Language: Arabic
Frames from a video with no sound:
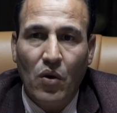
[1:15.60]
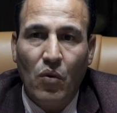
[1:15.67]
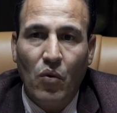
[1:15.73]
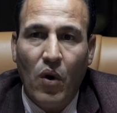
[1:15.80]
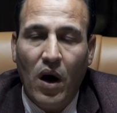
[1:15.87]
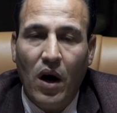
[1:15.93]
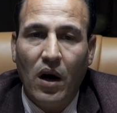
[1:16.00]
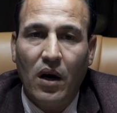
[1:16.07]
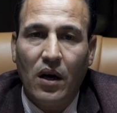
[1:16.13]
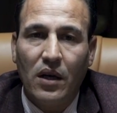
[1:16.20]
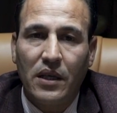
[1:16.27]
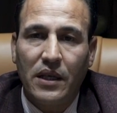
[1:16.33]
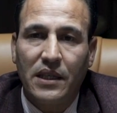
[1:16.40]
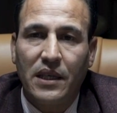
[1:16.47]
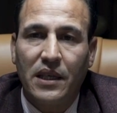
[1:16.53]

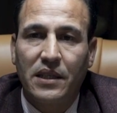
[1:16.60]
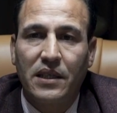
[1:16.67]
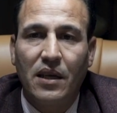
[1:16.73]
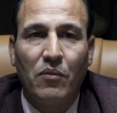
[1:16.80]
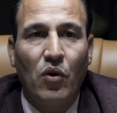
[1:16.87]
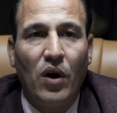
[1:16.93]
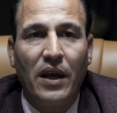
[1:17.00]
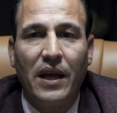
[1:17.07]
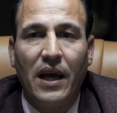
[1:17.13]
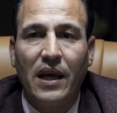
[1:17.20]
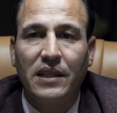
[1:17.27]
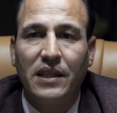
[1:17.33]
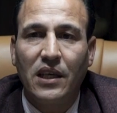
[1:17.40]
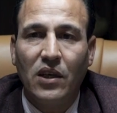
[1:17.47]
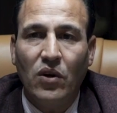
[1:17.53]
ويترتب عن
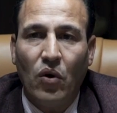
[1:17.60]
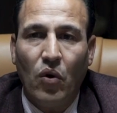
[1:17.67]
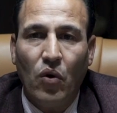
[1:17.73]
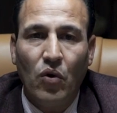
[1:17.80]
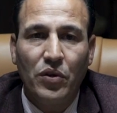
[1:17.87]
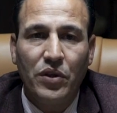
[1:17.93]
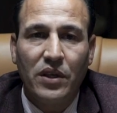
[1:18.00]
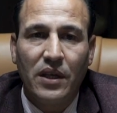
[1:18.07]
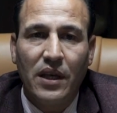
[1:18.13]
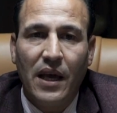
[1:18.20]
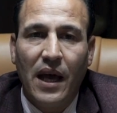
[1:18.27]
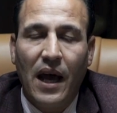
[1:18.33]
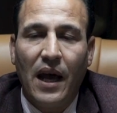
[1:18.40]
هذه العقود